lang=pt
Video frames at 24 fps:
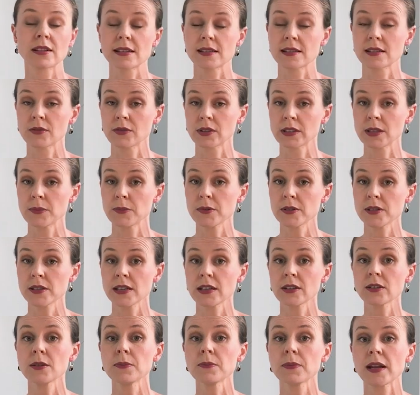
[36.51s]

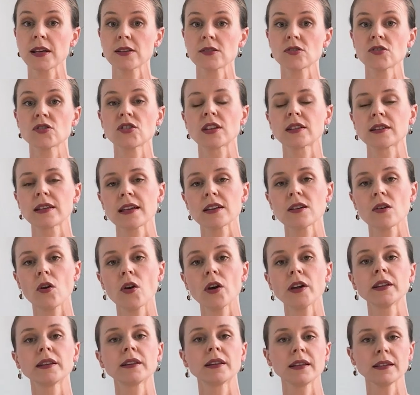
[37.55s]
50% e prazos de até
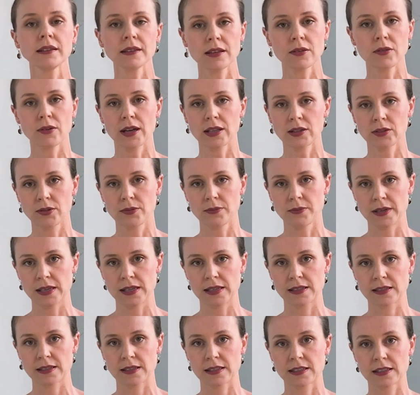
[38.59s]
84
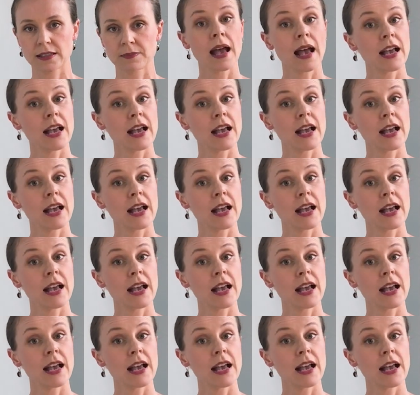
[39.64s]
meses.